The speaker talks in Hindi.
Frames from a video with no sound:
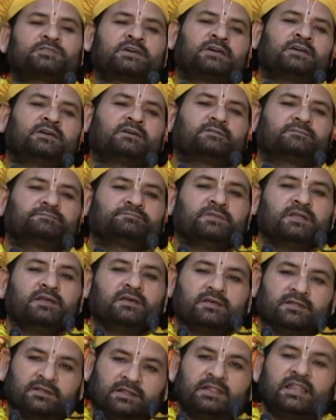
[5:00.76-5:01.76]
थे
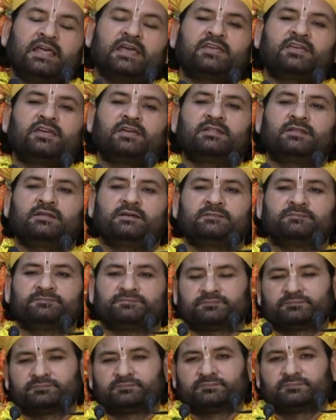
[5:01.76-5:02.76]
लेकिन
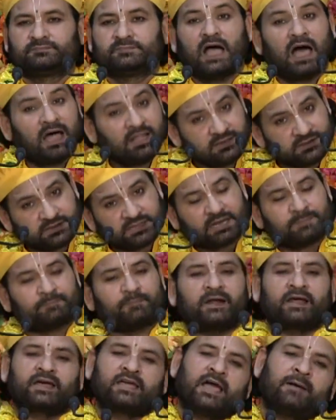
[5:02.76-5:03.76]
अंतर
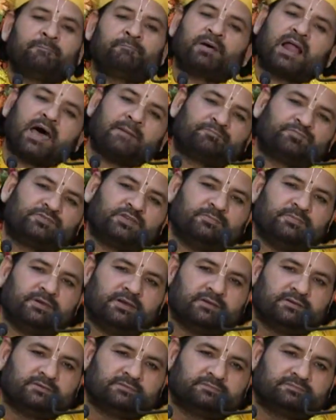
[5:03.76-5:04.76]
पड़ गया प्राप्ति
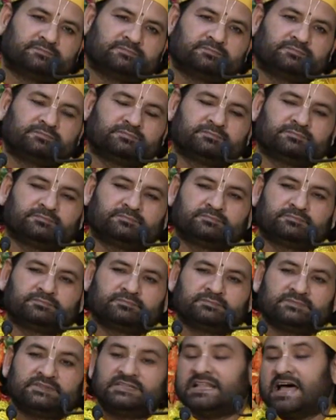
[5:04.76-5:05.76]
में
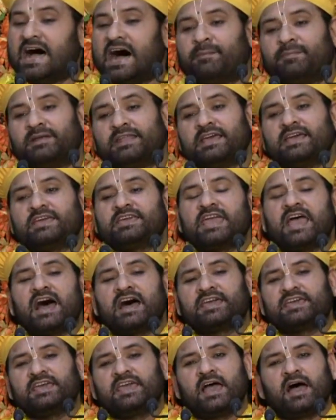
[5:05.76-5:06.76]
नाम ने
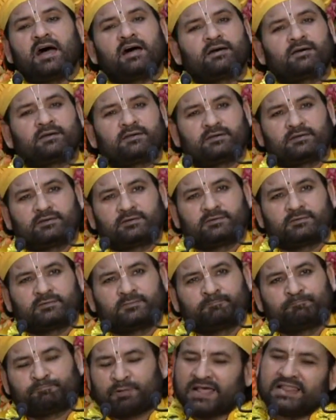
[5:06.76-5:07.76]
क्या किया
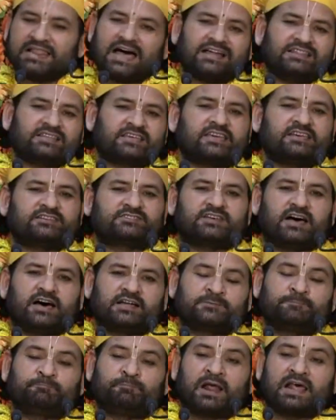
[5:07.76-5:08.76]
प्रहलाद के
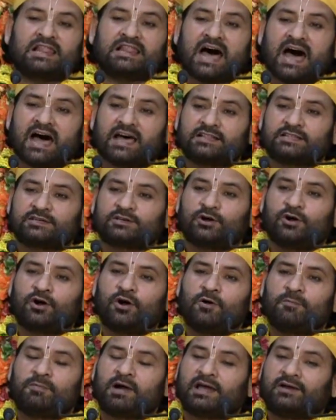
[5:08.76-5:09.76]
साथ प्रहलाद को
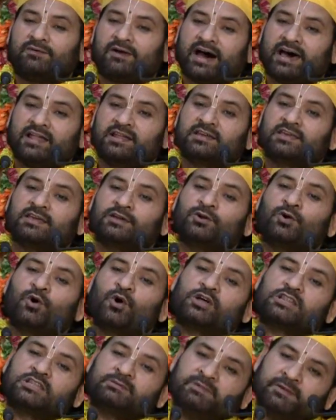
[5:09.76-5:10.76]
भगवान की
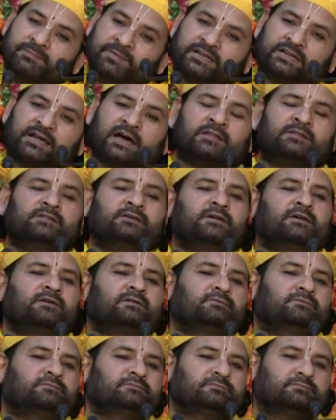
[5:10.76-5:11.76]
गोद में बैठा
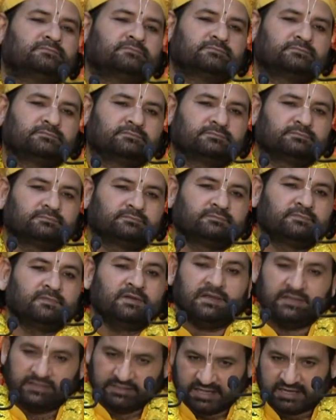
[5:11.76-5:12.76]

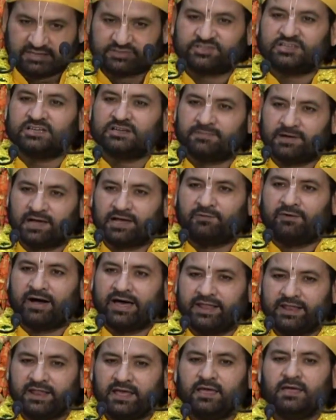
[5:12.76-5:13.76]
दिया नरसिंह
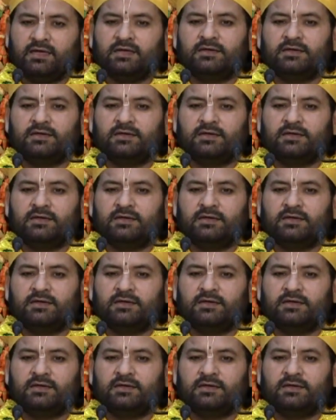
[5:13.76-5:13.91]
भगवान ने